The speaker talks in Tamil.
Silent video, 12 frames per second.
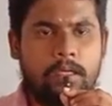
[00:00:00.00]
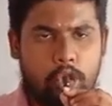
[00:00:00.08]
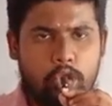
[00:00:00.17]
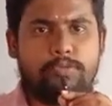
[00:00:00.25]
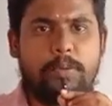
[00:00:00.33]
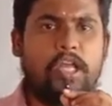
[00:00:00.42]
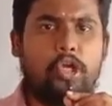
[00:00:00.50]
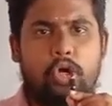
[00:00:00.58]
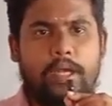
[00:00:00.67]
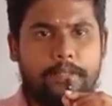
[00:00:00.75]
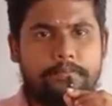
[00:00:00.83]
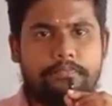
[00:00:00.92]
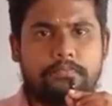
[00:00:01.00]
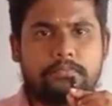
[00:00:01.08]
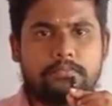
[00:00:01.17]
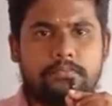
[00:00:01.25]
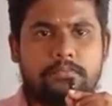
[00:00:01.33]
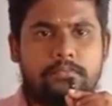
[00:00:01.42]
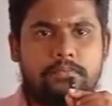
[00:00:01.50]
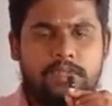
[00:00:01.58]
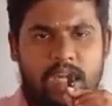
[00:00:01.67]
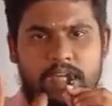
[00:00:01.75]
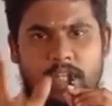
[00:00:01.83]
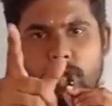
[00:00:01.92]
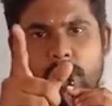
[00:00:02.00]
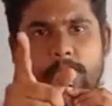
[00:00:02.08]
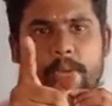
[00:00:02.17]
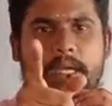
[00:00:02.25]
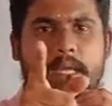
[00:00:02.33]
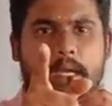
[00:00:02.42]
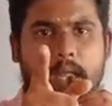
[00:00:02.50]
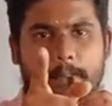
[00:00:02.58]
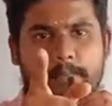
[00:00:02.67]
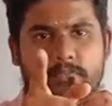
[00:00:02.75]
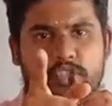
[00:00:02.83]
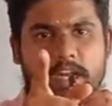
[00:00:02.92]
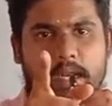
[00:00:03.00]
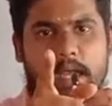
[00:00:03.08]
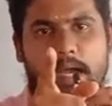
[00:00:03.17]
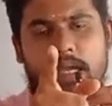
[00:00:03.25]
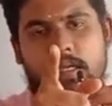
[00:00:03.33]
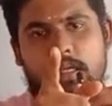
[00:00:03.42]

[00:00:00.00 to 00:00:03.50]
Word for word: யூஸ் பண்ணிக்கோங்க தட்டி தூக்கிட்டு போயிட்டே இருக்கலாம் சரிங்களா